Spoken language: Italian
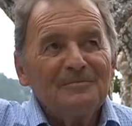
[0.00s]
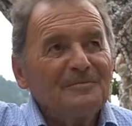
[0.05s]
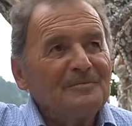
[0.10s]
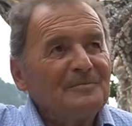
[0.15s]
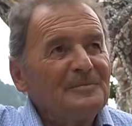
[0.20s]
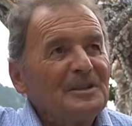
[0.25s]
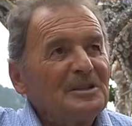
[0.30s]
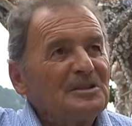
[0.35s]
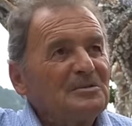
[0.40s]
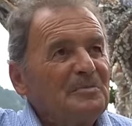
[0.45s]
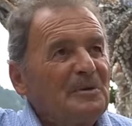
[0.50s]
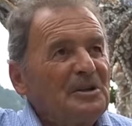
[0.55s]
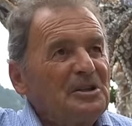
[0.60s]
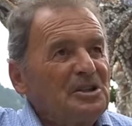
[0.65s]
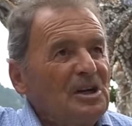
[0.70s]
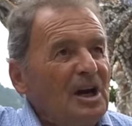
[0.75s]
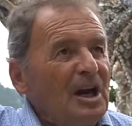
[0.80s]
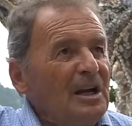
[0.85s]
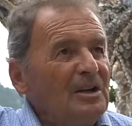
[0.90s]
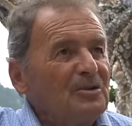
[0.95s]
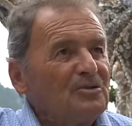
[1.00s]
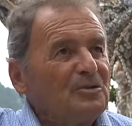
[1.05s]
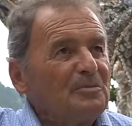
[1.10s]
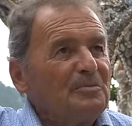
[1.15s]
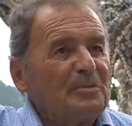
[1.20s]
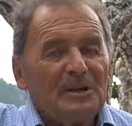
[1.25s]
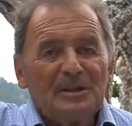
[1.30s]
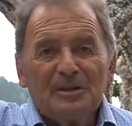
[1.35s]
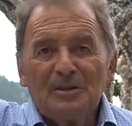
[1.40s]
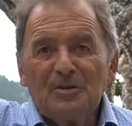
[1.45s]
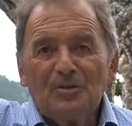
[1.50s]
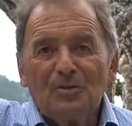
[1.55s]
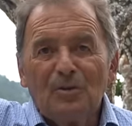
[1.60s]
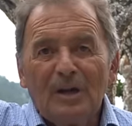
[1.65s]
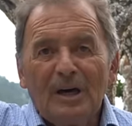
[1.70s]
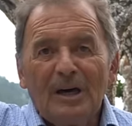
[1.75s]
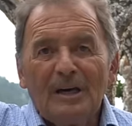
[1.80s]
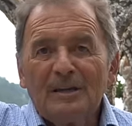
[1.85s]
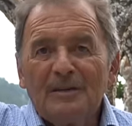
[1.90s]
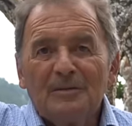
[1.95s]
di speciale o di
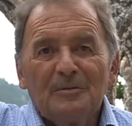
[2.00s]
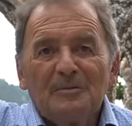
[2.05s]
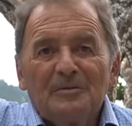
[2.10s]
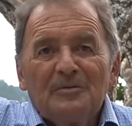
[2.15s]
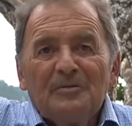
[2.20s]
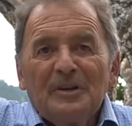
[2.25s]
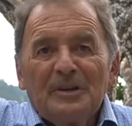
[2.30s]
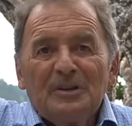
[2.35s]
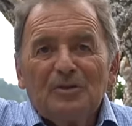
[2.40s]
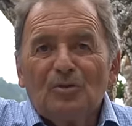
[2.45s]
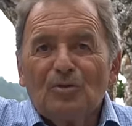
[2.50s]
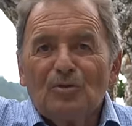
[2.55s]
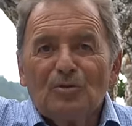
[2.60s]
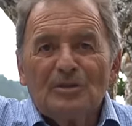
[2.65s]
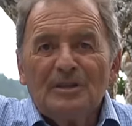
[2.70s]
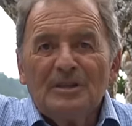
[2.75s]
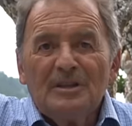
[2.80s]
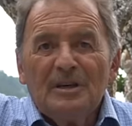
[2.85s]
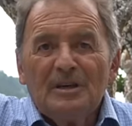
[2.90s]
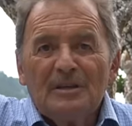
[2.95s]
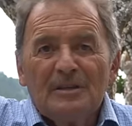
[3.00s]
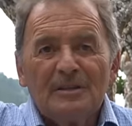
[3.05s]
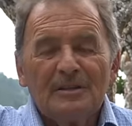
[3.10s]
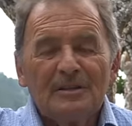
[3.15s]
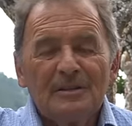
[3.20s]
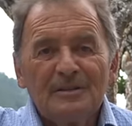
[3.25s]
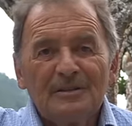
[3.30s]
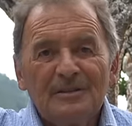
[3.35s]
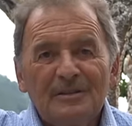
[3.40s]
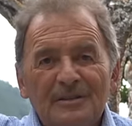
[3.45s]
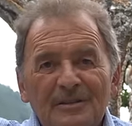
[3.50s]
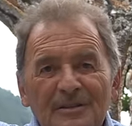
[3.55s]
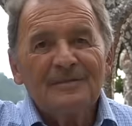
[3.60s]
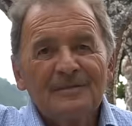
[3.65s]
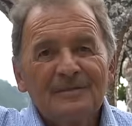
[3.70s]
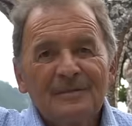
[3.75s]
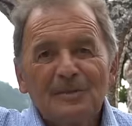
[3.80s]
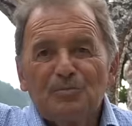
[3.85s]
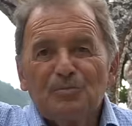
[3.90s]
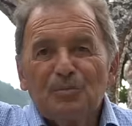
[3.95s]
particolare, ho fatto così da
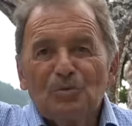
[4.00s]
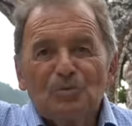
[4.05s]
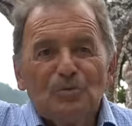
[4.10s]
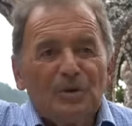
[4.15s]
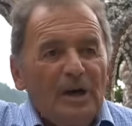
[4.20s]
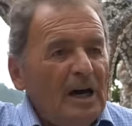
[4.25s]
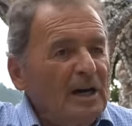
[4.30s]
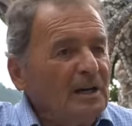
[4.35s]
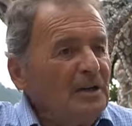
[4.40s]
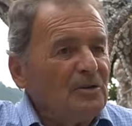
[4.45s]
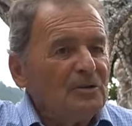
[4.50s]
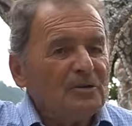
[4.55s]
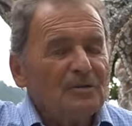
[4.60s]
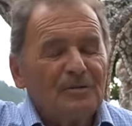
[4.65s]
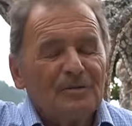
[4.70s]
spontaneo.